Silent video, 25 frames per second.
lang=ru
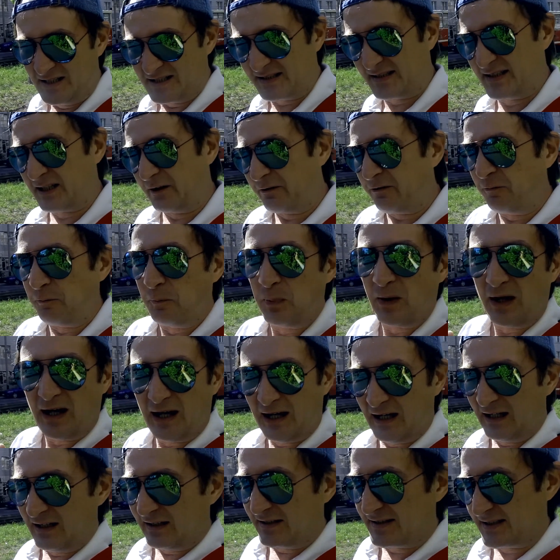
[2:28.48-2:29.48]

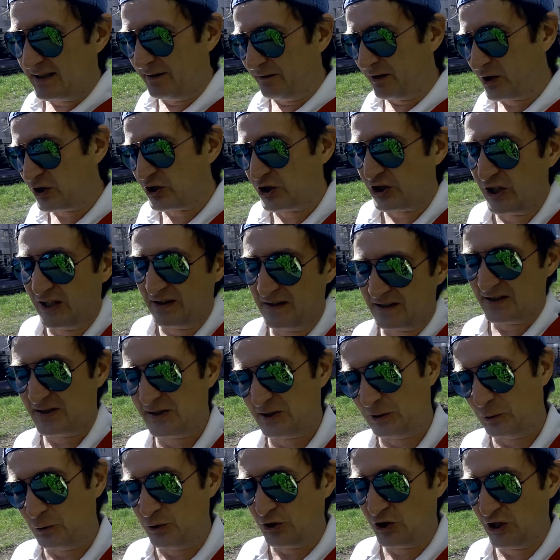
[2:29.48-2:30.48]
совпали совершенно
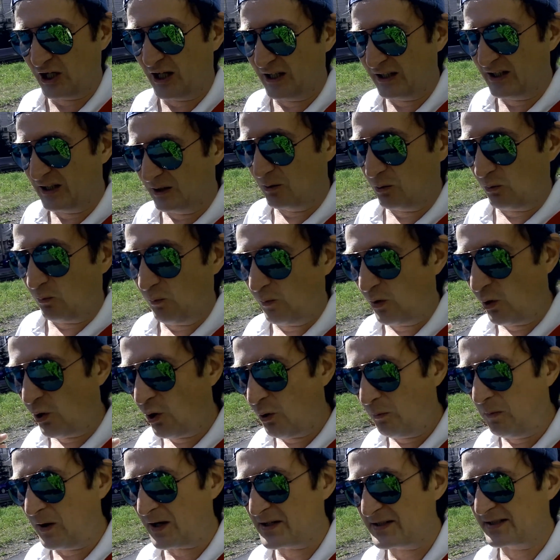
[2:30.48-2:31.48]
случайным
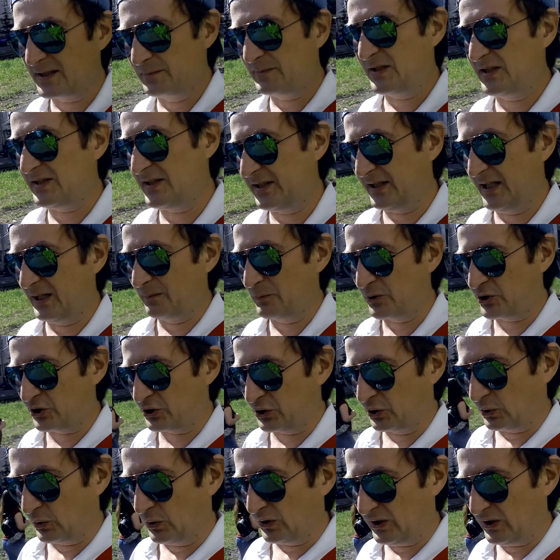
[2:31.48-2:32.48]
образом с тем, что